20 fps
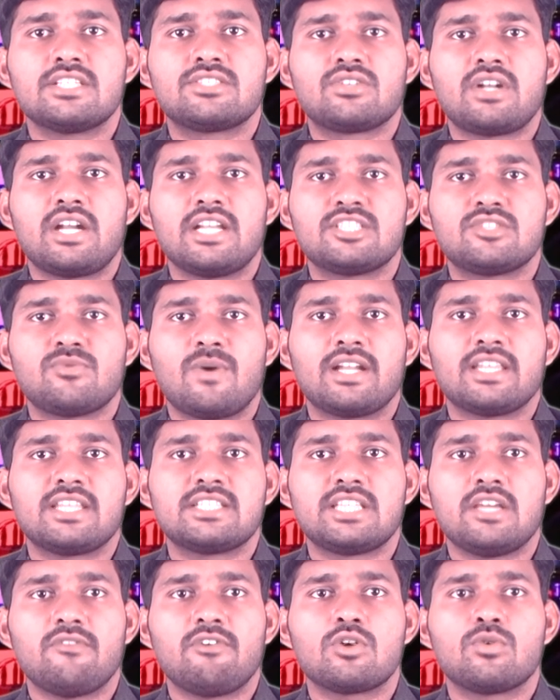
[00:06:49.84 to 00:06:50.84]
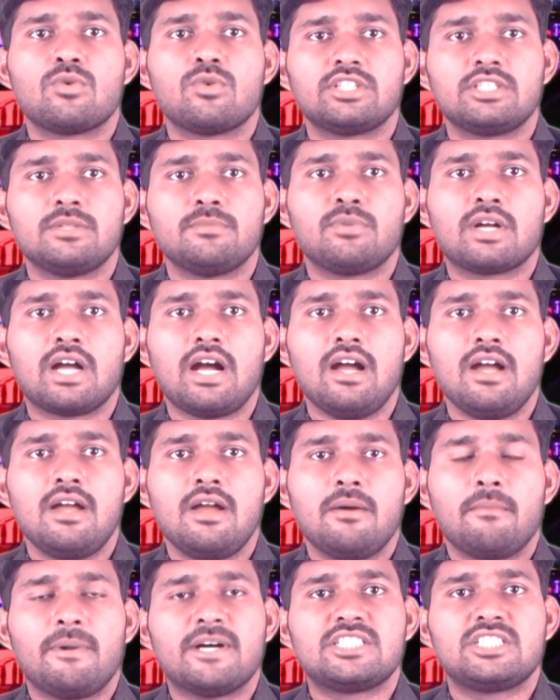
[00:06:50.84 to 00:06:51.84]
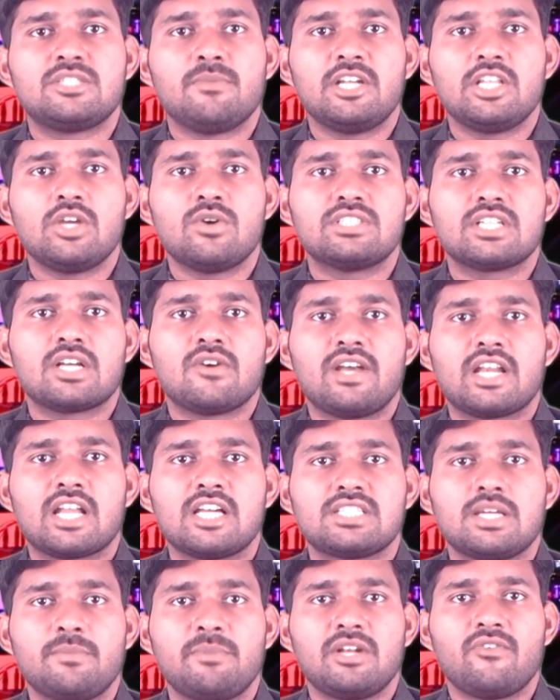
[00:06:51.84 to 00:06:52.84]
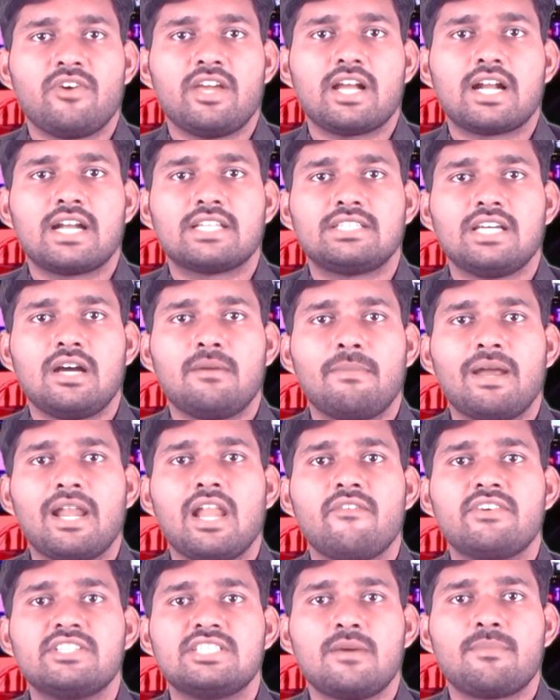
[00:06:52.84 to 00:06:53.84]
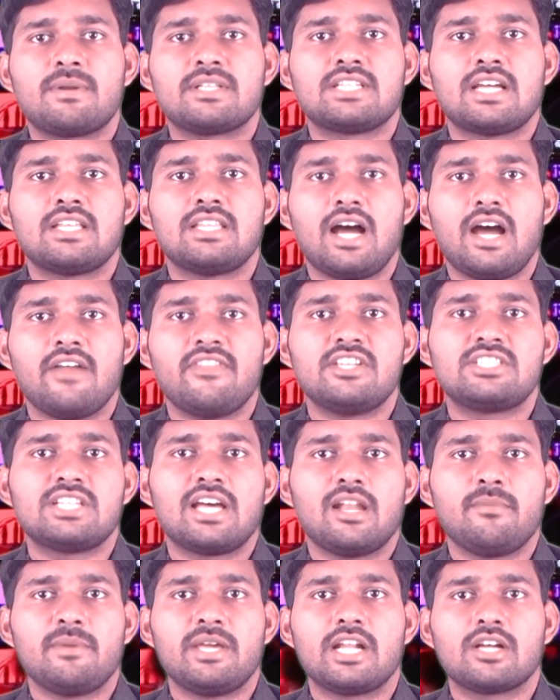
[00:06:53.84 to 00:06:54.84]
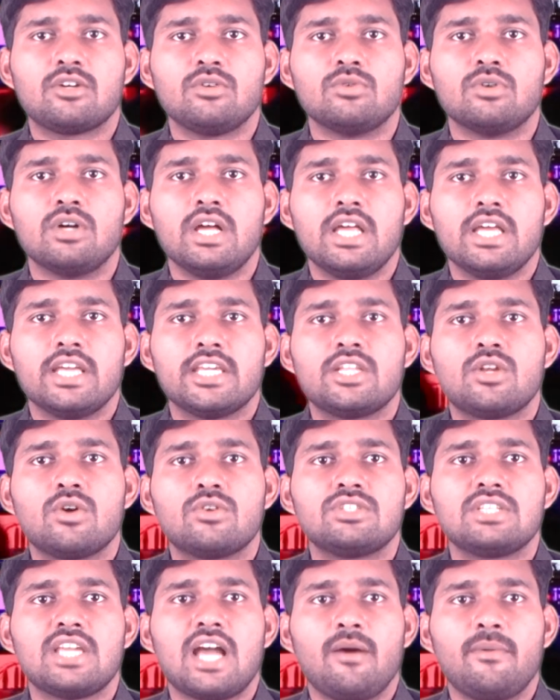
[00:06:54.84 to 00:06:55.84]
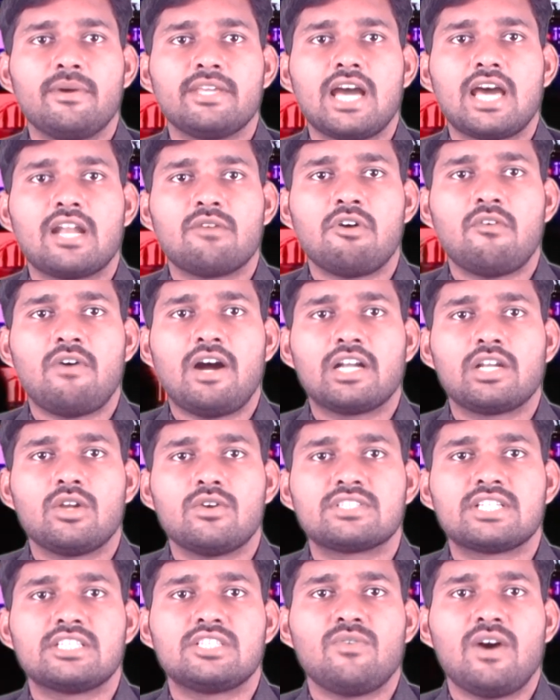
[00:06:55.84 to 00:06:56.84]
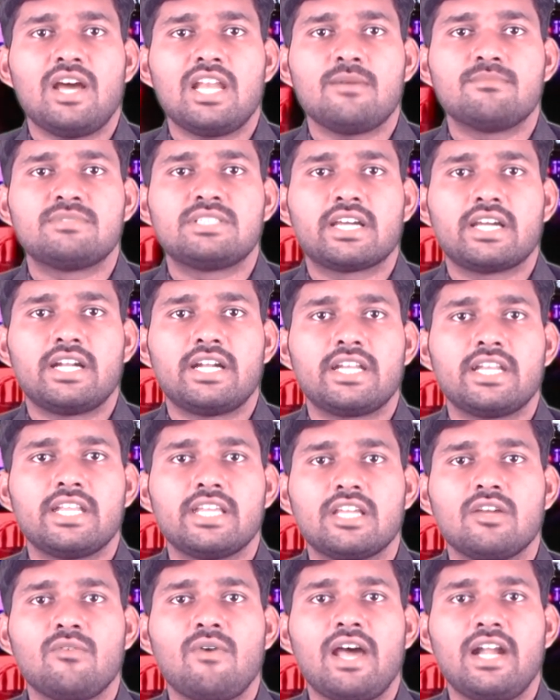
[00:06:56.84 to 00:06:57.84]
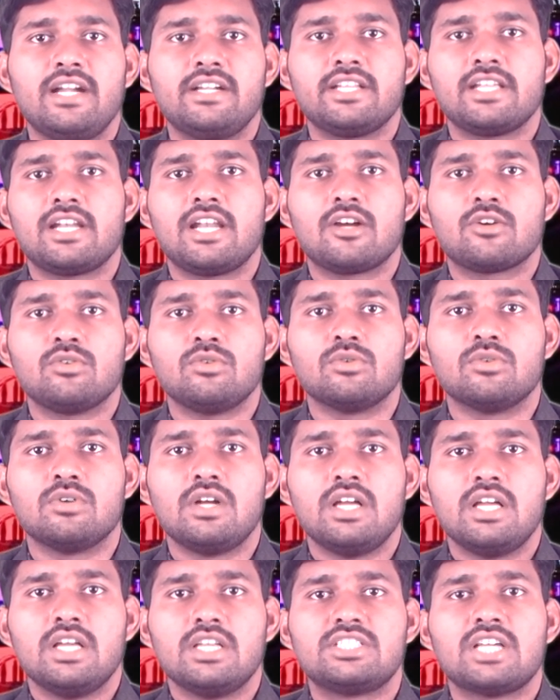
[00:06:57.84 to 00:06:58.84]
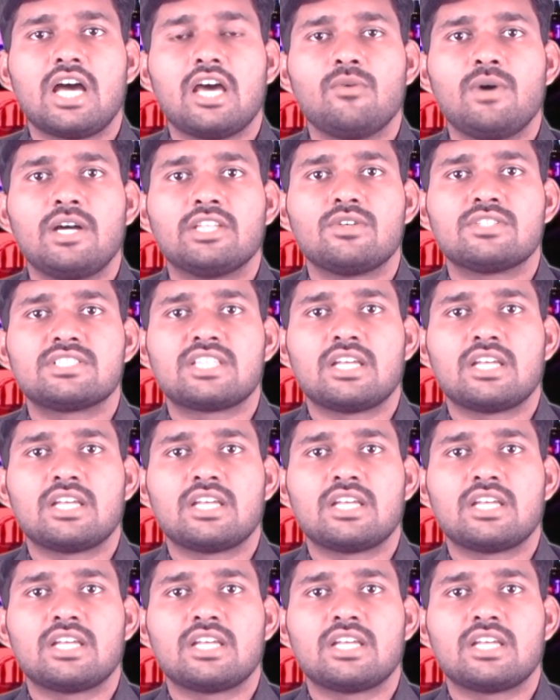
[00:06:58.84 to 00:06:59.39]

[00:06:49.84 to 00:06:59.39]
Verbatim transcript: చేస్తున్న నిస్వార్థ సేవకు గుర్తింపుగా పశ్చిమ నియోజకవర్గ సమన్వయకర్త మల్ల విజయప్రసాద్ ఆదేశాల మేరకు ఈరోజు యాభై ఆరవ వార్డులో సచివాలయం సెక్రటరీకి వాలంటీర్లకు శాలువాతో